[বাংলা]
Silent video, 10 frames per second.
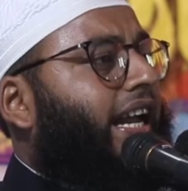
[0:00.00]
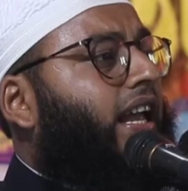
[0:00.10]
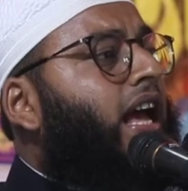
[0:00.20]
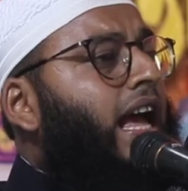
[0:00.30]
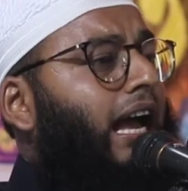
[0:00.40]
চায়
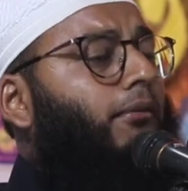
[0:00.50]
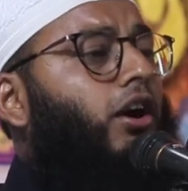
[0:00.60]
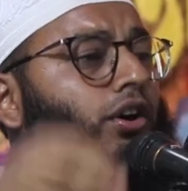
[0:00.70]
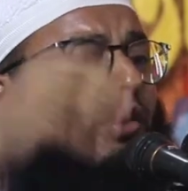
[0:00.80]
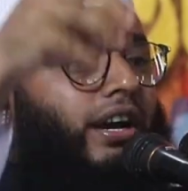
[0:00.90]

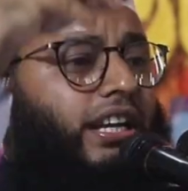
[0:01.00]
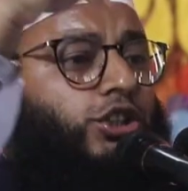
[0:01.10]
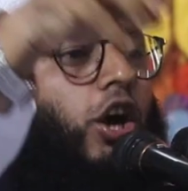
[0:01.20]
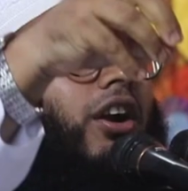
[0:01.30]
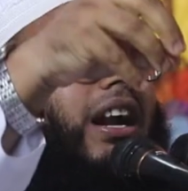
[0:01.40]
এবং ওই
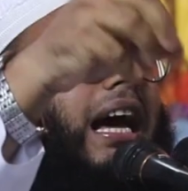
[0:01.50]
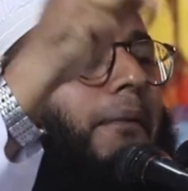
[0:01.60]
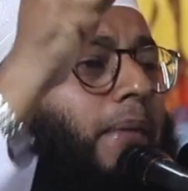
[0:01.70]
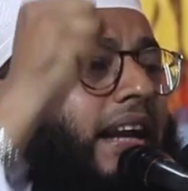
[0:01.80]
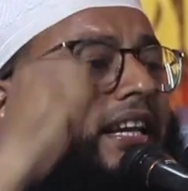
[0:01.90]

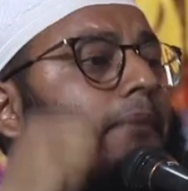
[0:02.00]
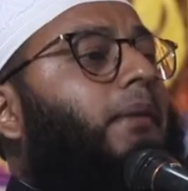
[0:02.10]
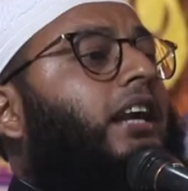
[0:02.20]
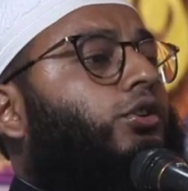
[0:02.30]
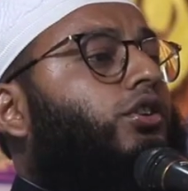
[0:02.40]
ঝর্ণার পানি
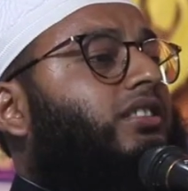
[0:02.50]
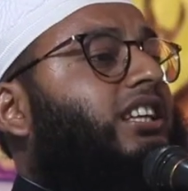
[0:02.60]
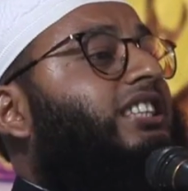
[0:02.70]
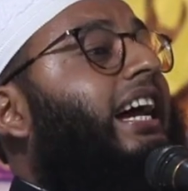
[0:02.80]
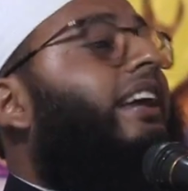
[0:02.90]
পান
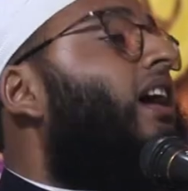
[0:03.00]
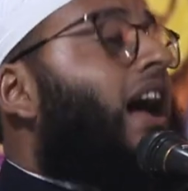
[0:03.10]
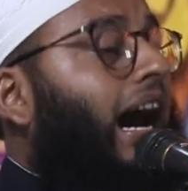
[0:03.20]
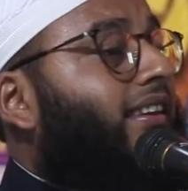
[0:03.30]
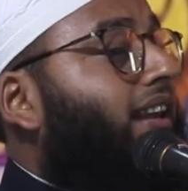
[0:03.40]
করতে চায়
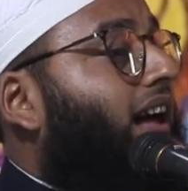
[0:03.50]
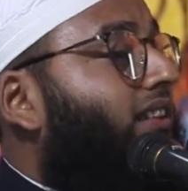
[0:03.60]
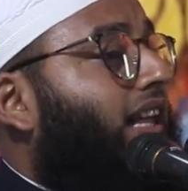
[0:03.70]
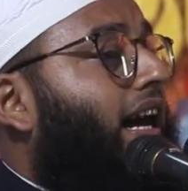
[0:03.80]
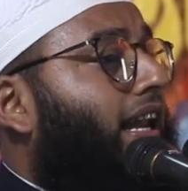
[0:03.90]
আল্লাহ
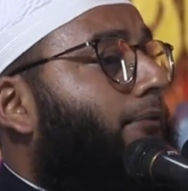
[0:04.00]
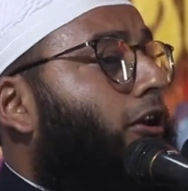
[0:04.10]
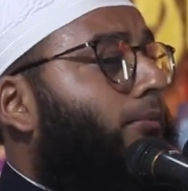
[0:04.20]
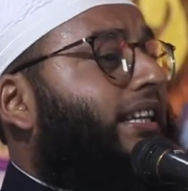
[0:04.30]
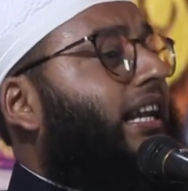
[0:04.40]
তালা
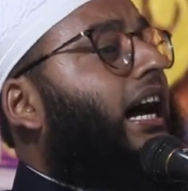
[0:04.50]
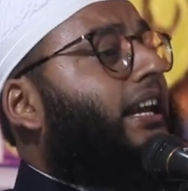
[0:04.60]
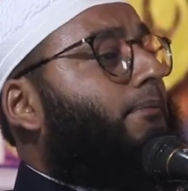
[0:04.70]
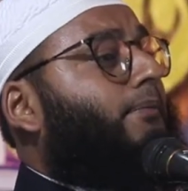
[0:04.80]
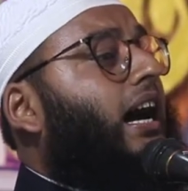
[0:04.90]
বলবেন ইয়া
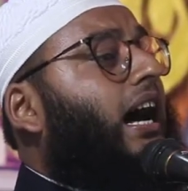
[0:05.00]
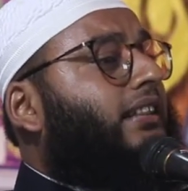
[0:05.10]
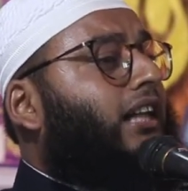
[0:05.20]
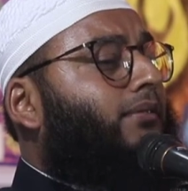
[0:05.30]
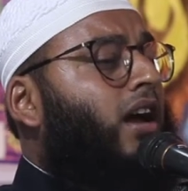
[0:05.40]
ইবনে
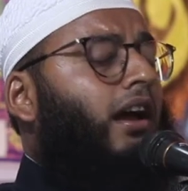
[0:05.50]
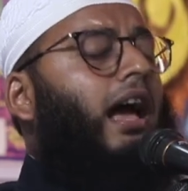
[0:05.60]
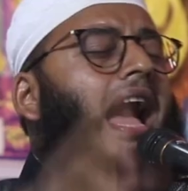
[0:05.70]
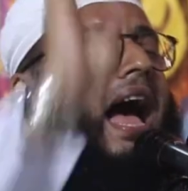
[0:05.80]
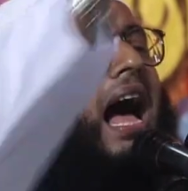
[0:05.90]
আদম
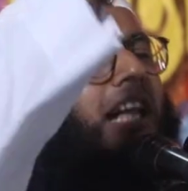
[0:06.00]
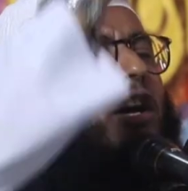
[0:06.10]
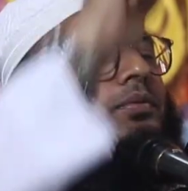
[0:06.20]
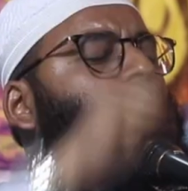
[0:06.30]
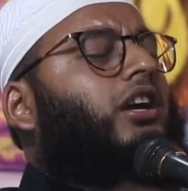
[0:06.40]
হে
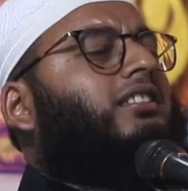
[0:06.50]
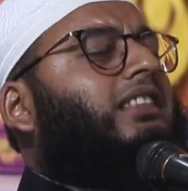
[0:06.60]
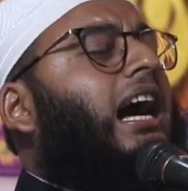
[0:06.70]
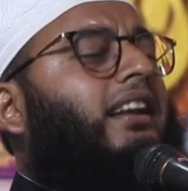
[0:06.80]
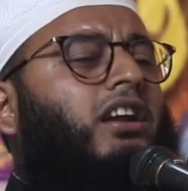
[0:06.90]
আদম
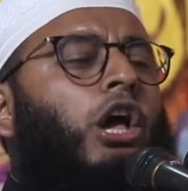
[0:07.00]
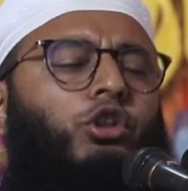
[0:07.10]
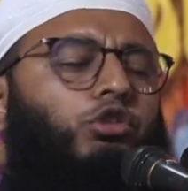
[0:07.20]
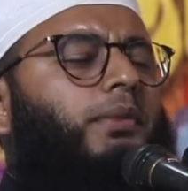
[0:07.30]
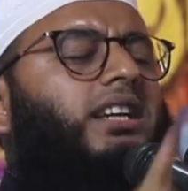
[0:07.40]
সন্তান
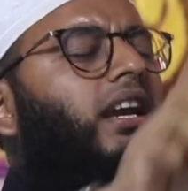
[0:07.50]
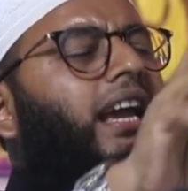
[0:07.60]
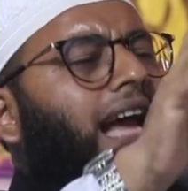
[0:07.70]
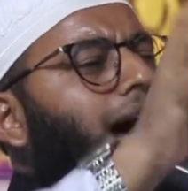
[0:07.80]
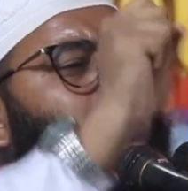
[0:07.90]
তুমি
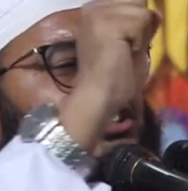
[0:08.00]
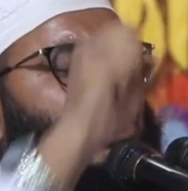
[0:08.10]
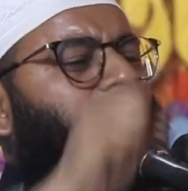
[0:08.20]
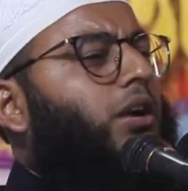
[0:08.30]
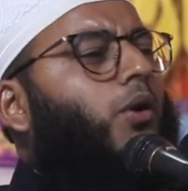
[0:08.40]
কি আমার
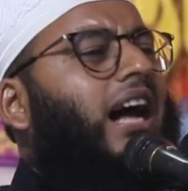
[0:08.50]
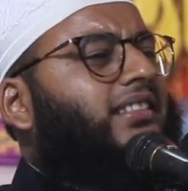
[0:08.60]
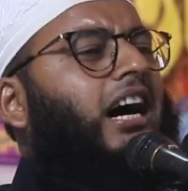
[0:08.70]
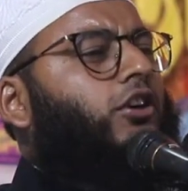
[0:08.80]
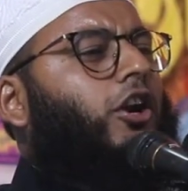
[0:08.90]
সাথে
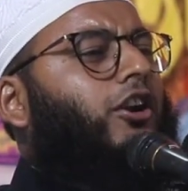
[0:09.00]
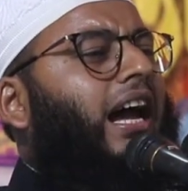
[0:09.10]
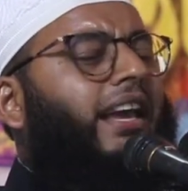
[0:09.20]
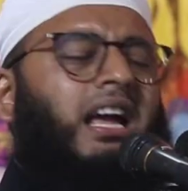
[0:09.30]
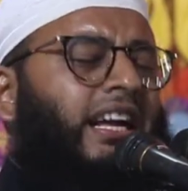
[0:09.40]
ওয়াদা করো
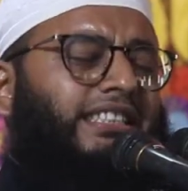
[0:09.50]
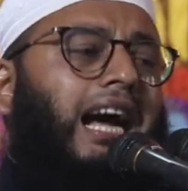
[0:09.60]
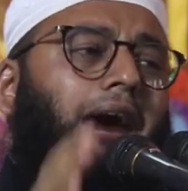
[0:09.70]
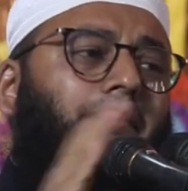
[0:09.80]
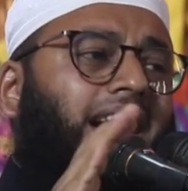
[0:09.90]
নাই যে
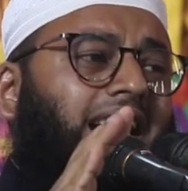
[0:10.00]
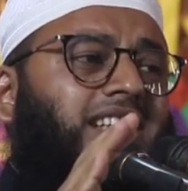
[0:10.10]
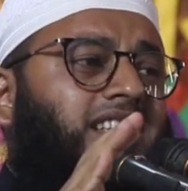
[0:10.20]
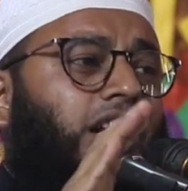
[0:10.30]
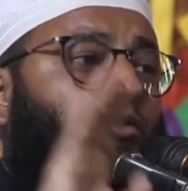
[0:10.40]
আমার
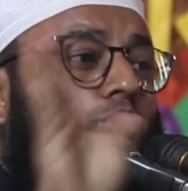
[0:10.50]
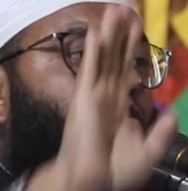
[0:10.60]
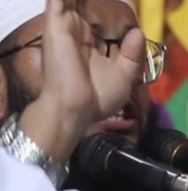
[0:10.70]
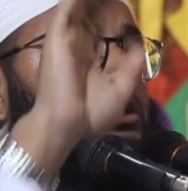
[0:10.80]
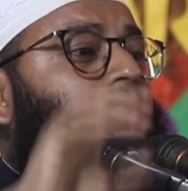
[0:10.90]
কাছে
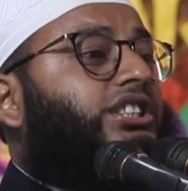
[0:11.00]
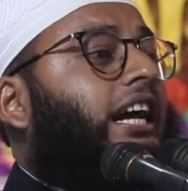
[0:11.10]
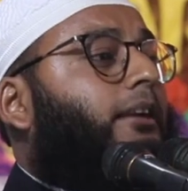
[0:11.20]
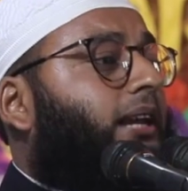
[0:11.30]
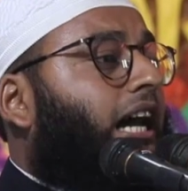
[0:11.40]
কোনো কিছুই
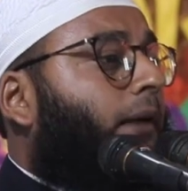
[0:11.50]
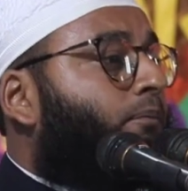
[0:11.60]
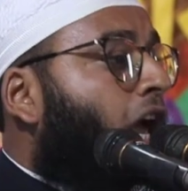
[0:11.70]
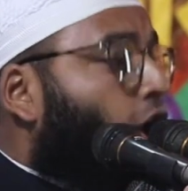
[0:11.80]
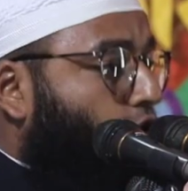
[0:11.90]
চাইবে না
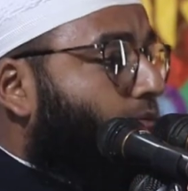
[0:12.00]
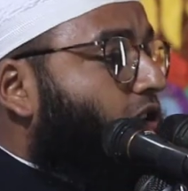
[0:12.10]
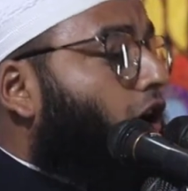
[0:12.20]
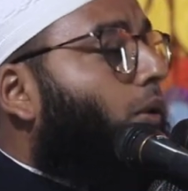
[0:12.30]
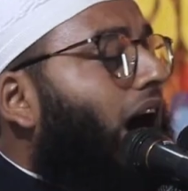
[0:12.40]
তুমি
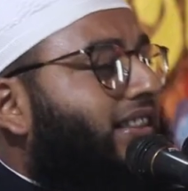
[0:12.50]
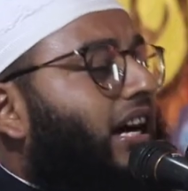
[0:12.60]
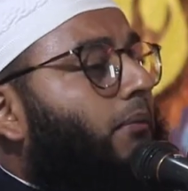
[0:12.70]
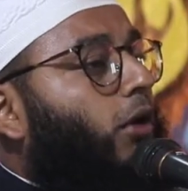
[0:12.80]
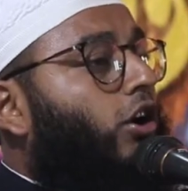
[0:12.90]
তো
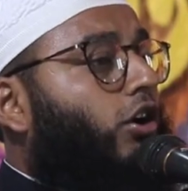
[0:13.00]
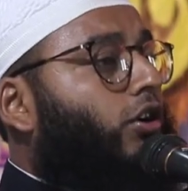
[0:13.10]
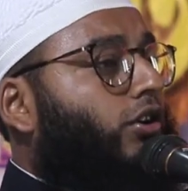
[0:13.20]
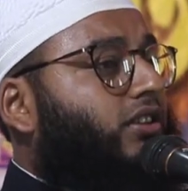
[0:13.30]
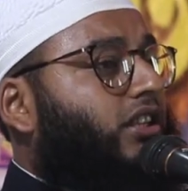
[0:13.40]
ওয়াদা ভঙ্গ
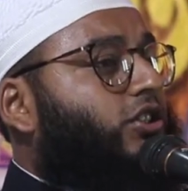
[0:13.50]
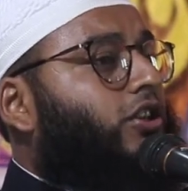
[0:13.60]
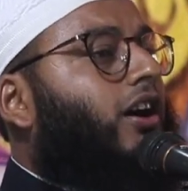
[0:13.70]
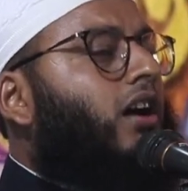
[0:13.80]
করতেছ